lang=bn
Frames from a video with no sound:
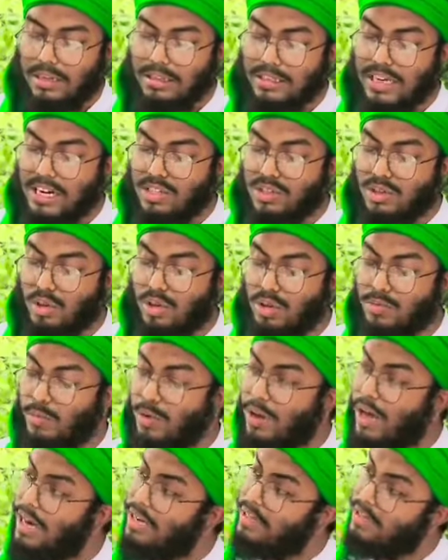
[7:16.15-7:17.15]
যার সনদ
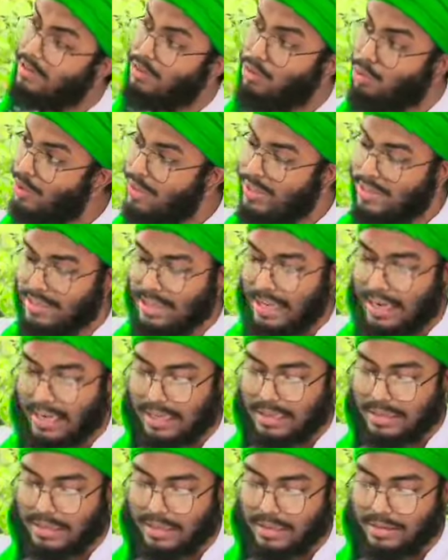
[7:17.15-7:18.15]
বুখারিতে দুই স্থানে
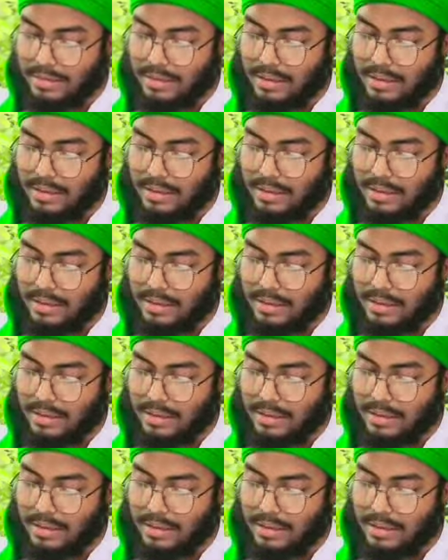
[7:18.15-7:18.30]
আছে